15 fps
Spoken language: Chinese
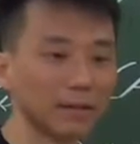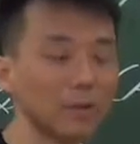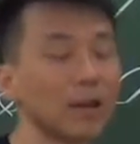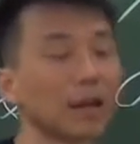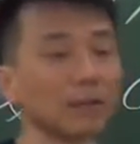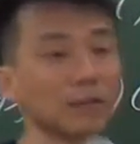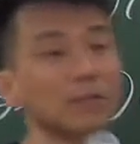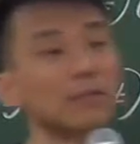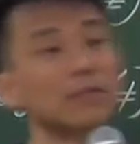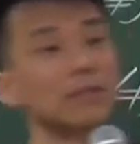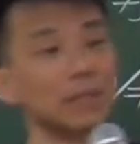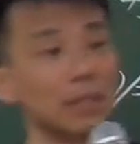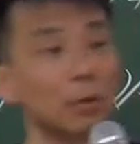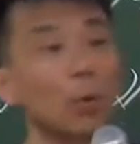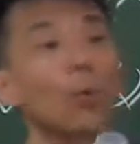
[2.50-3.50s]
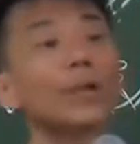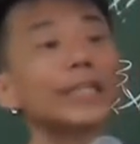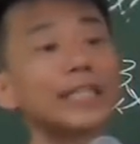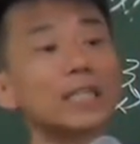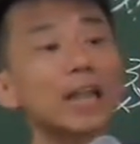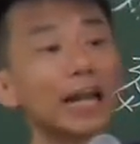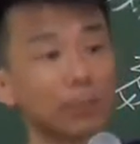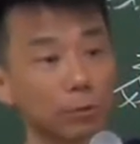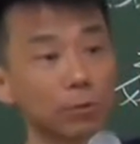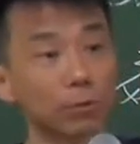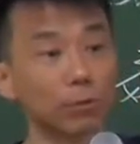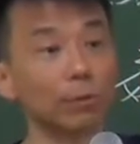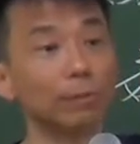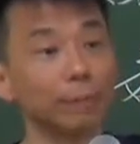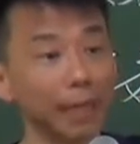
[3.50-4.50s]
因为老师以逻辑来做
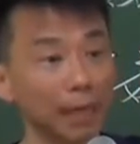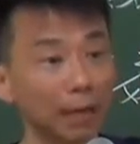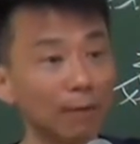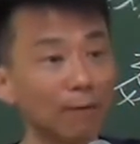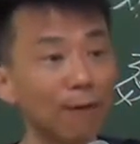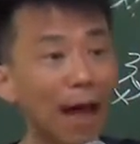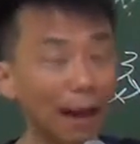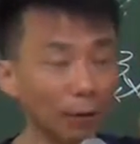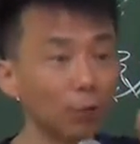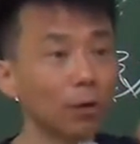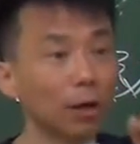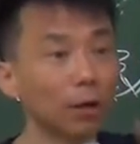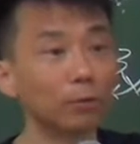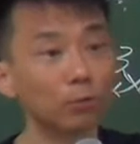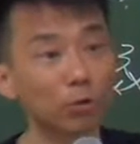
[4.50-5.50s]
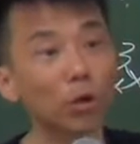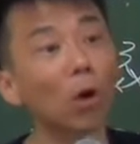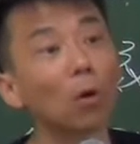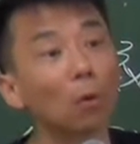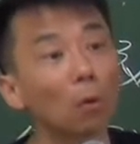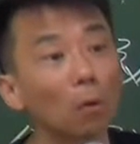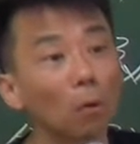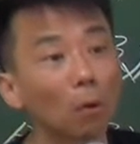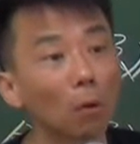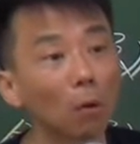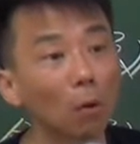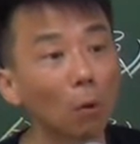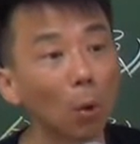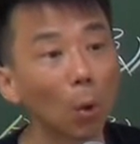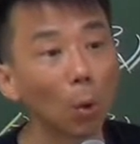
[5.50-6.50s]
说明，法律很重，
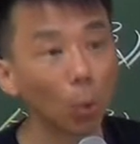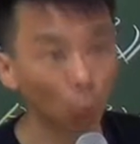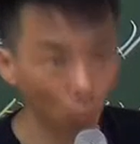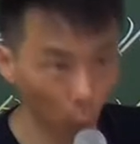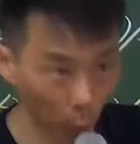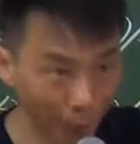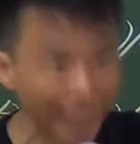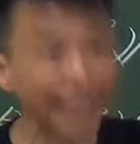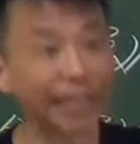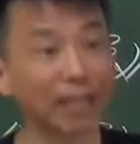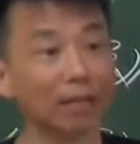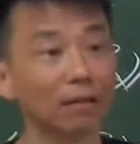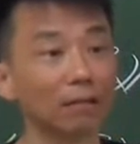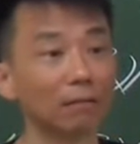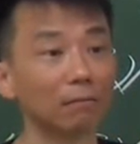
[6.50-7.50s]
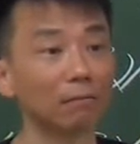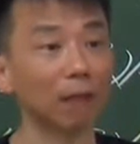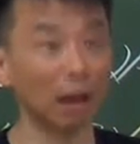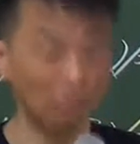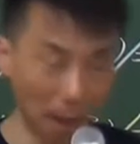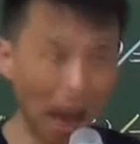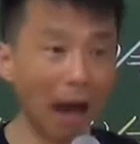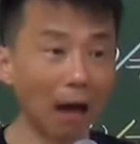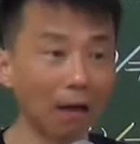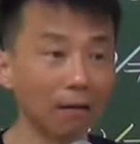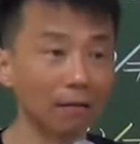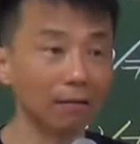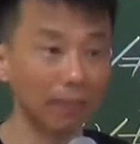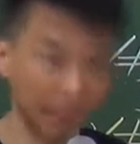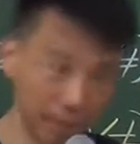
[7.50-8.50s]
逻辑好不好？
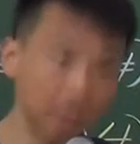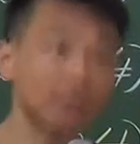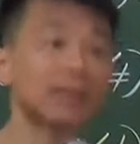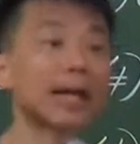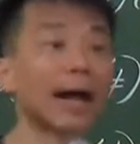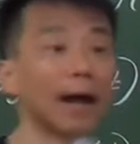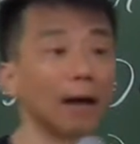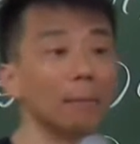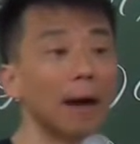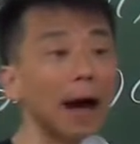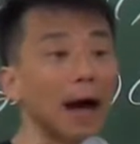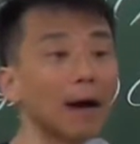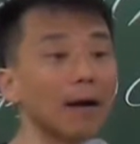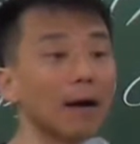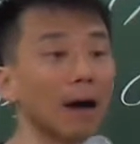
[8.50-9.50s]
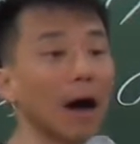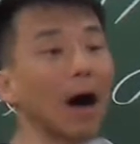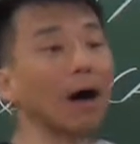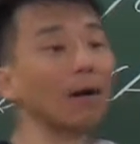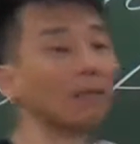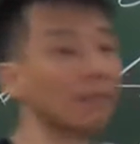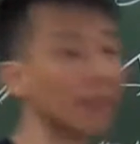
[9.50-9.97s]
你试试看好不好？好，